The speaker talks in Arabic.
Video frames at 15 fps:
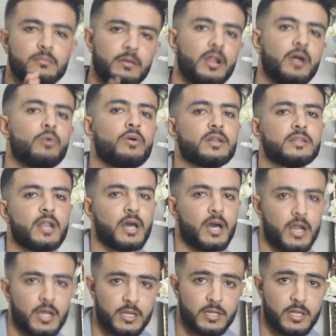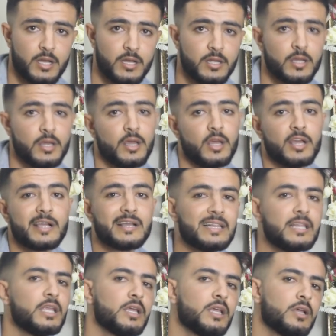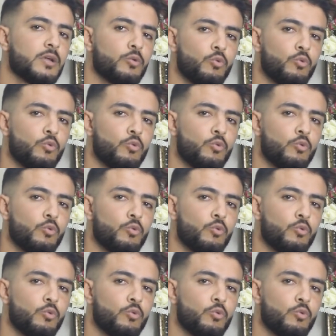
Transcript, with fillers: مع الاوقات ديال القرايه ديالي قلت ليه